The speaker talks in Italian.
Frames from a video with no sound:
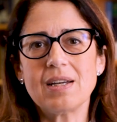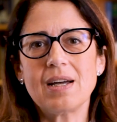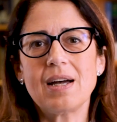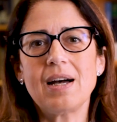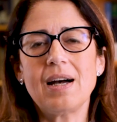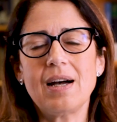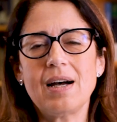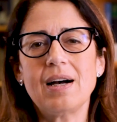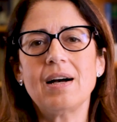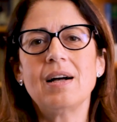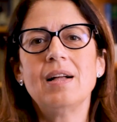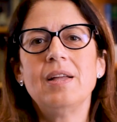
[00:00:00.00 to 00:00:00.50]

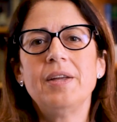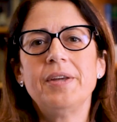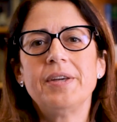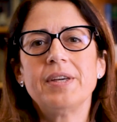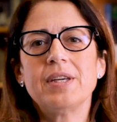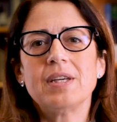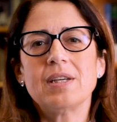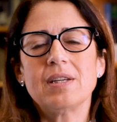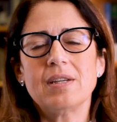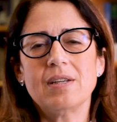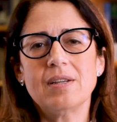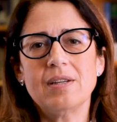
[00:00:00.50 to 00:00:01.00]
a
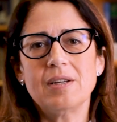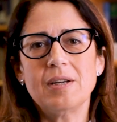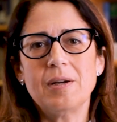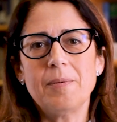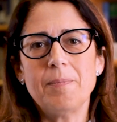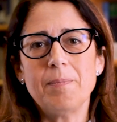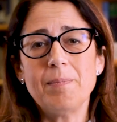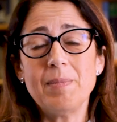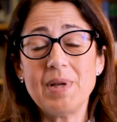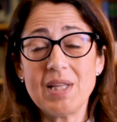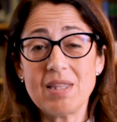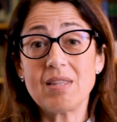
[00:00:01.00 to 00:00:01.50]
Uh,
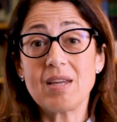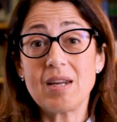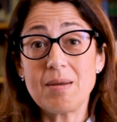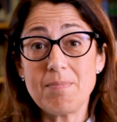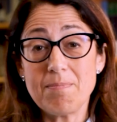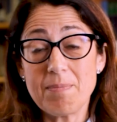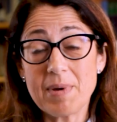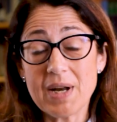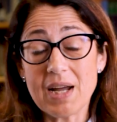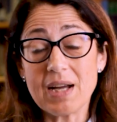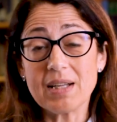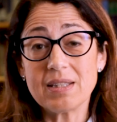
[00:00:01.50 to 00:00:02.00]
mettere
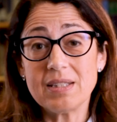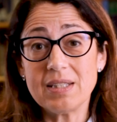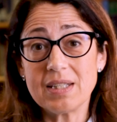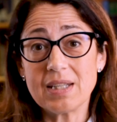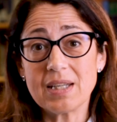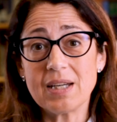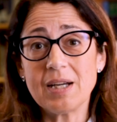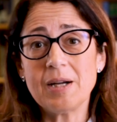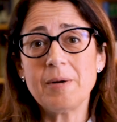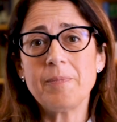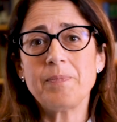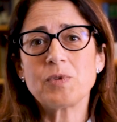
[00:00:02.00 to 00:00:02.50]
in
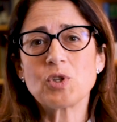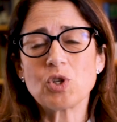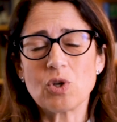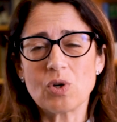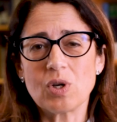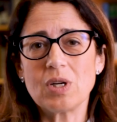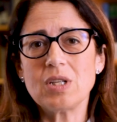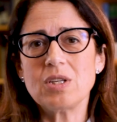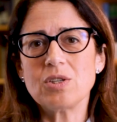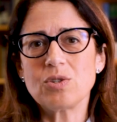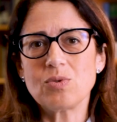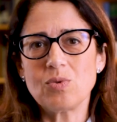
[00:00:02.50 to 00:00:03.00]
pratica ciò
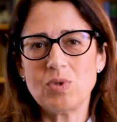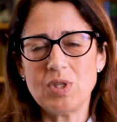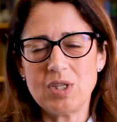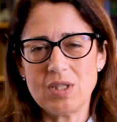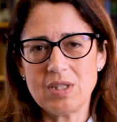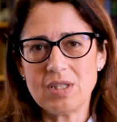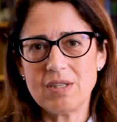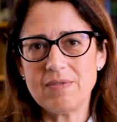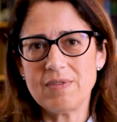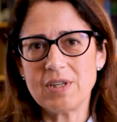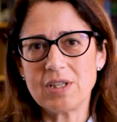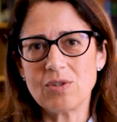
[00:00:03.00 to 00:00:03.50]
che gli
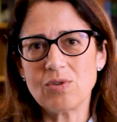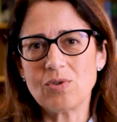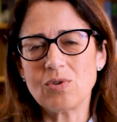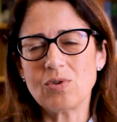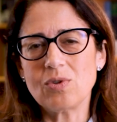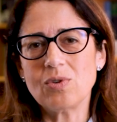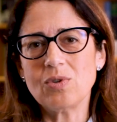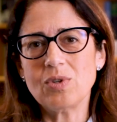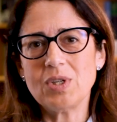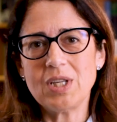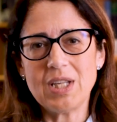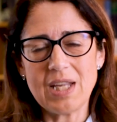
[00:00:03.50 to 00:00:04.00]
studenti
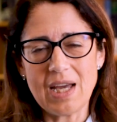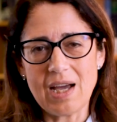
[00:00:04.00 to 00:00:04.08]
vedono in